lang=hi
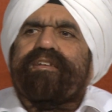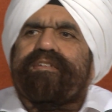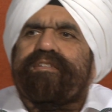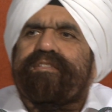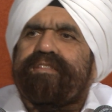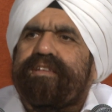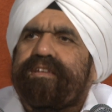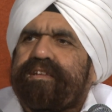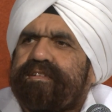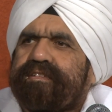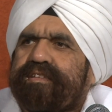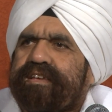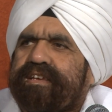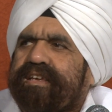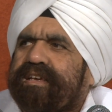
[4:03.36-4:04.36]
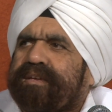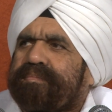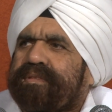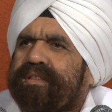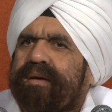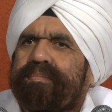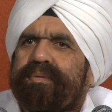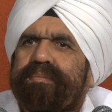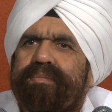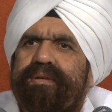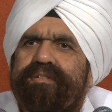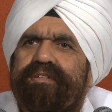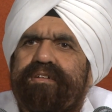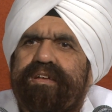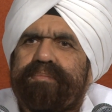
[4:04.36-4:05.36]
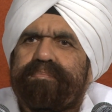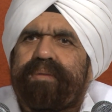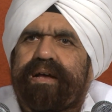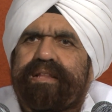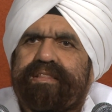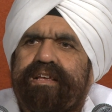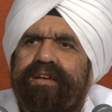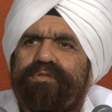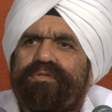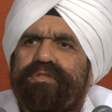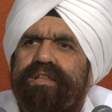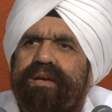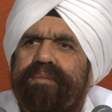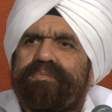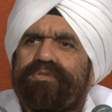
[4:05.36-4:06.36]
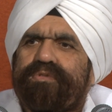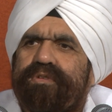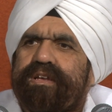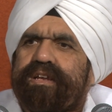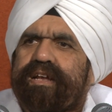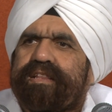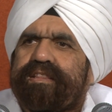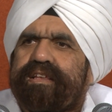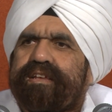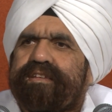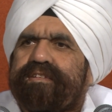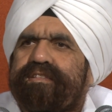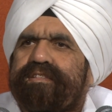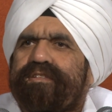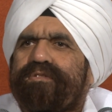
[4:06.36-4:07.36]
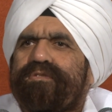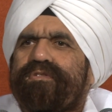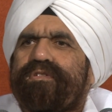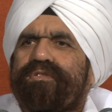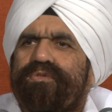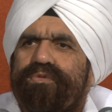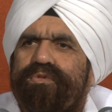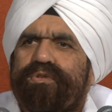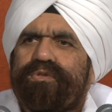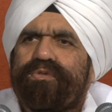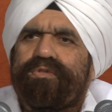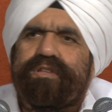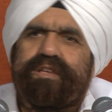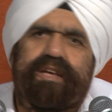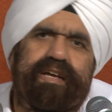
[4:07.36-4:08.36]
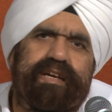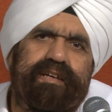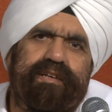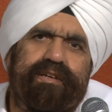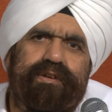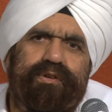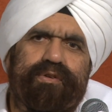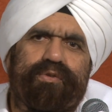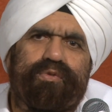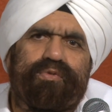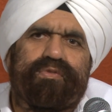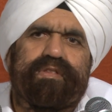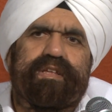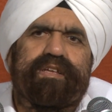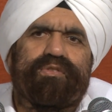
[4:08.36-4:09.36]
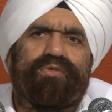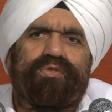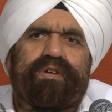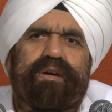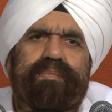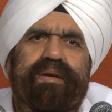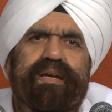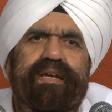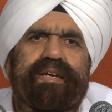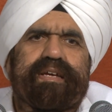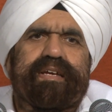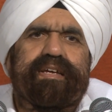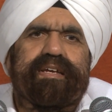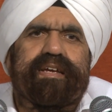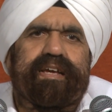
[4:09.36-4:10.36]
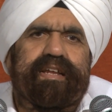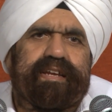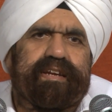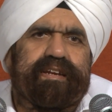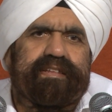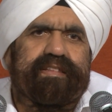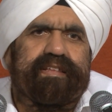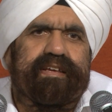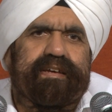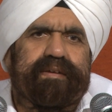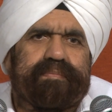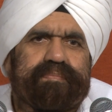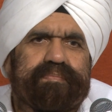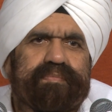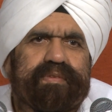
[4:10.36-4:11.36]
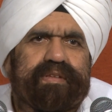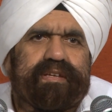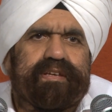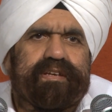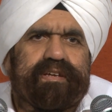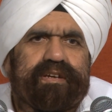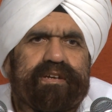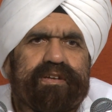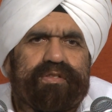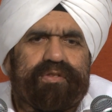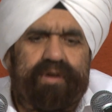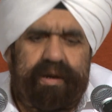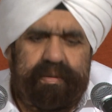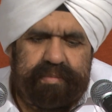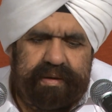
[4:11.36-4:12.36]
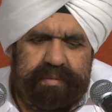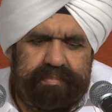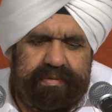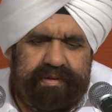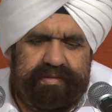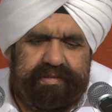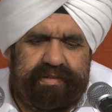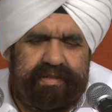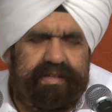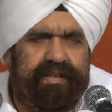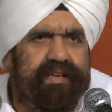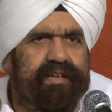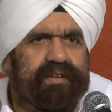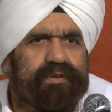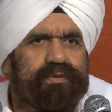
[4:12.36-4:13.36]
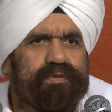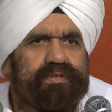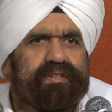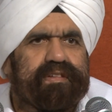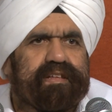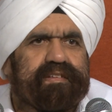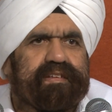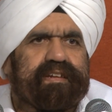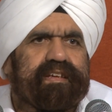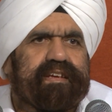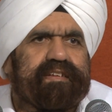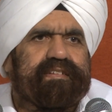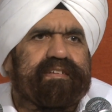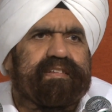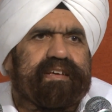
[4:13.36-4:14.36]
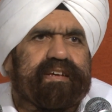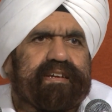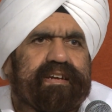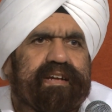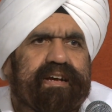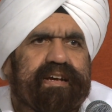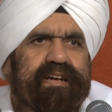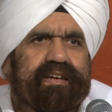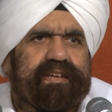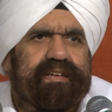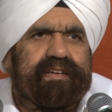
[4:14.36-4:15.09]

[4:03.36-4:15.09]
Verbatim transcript: जितनी नज़दीकी पिता परमेश्वर की पाते हैं उतने हम सुखी रहते हैं जितनी उनसे दूरी होती है उतने ही दुख हमें घेरे रखते हैं तो हमें अपनी ज़िंदगी को उस नज़रिए से देखना है